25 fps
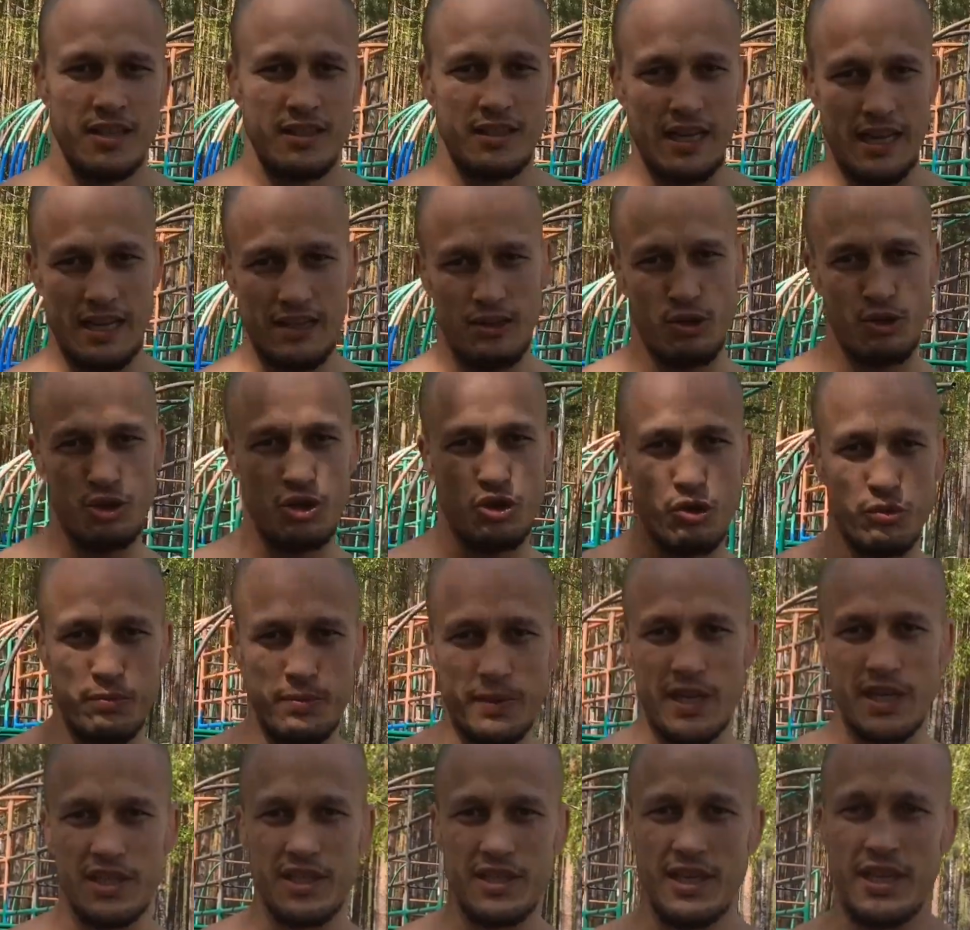Следующее
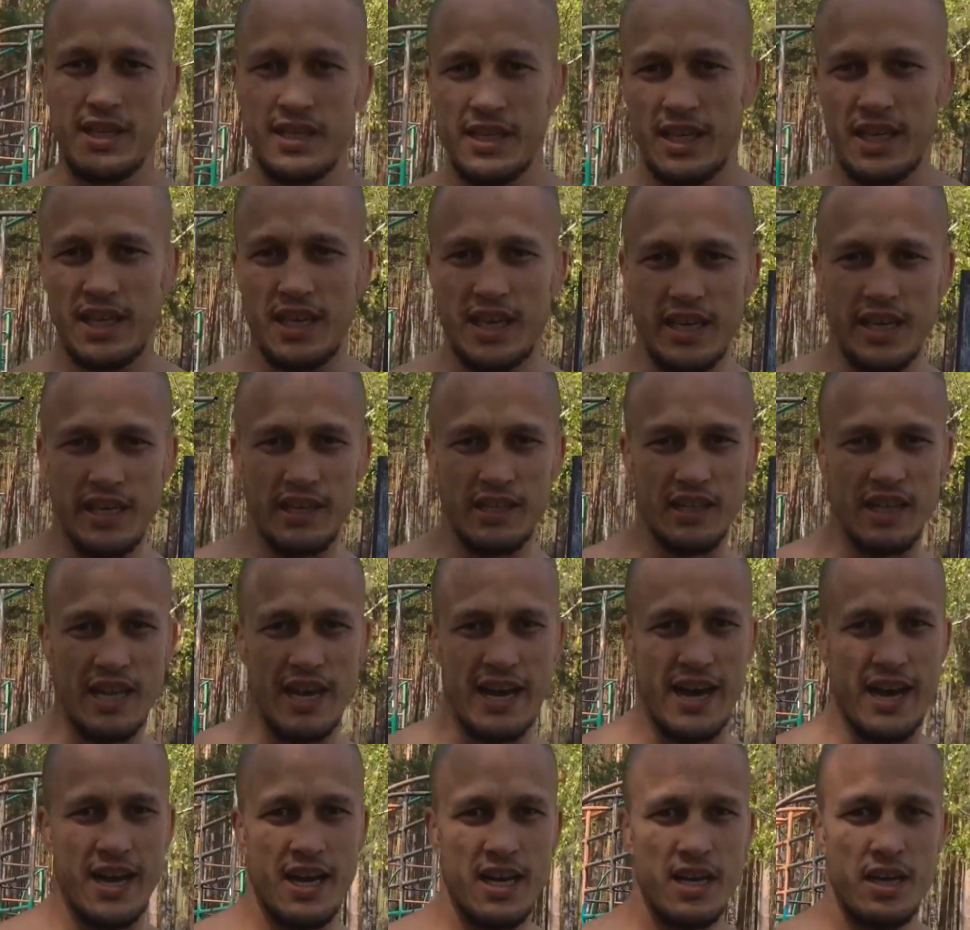упражнение –
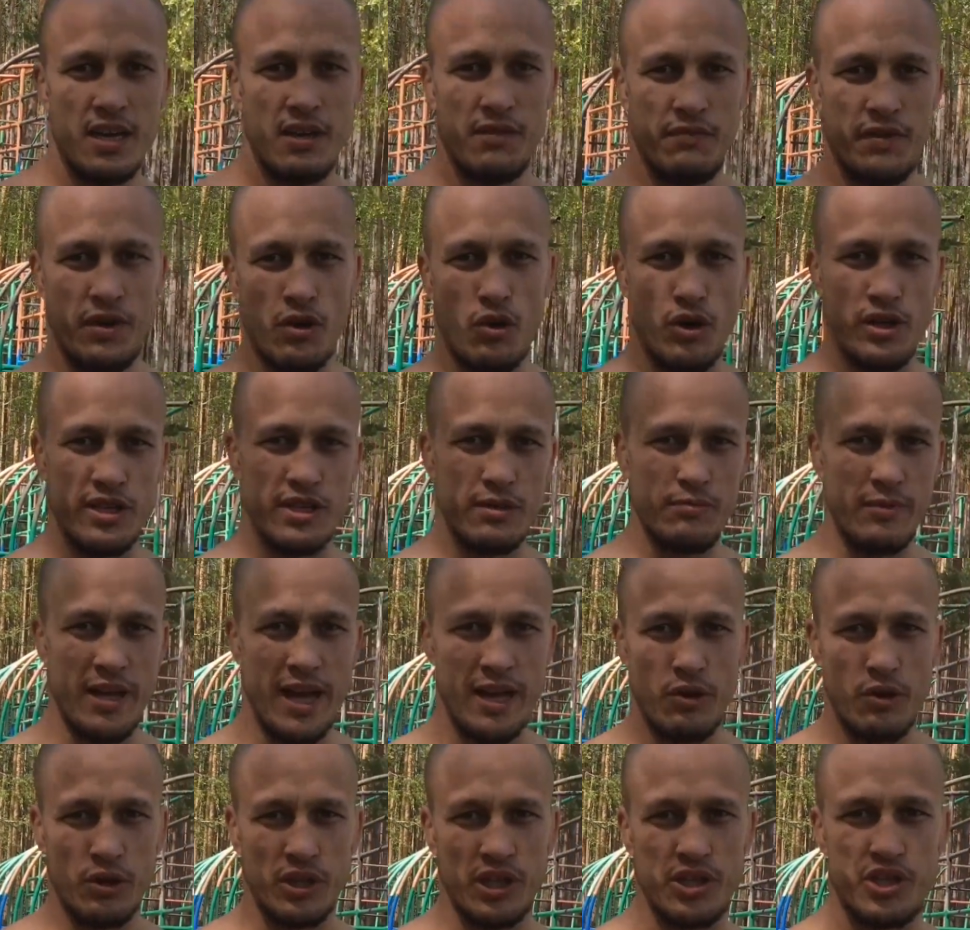игла. Выходим
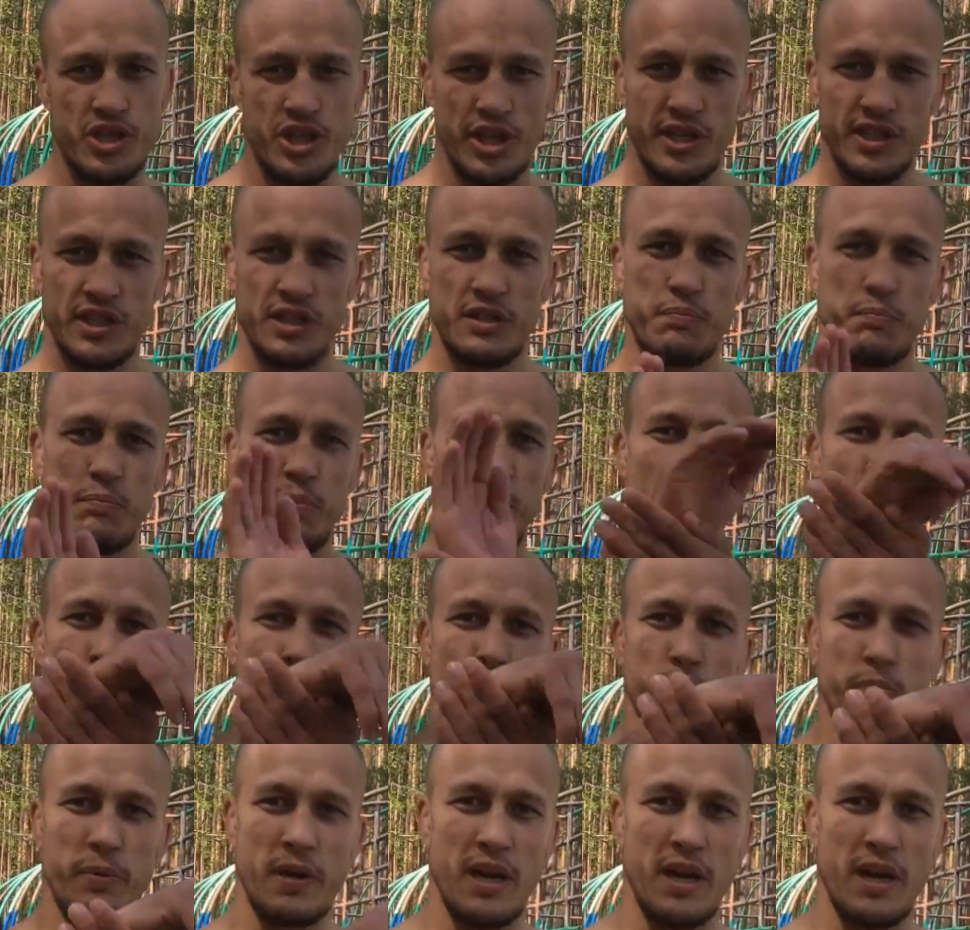на руки через спину,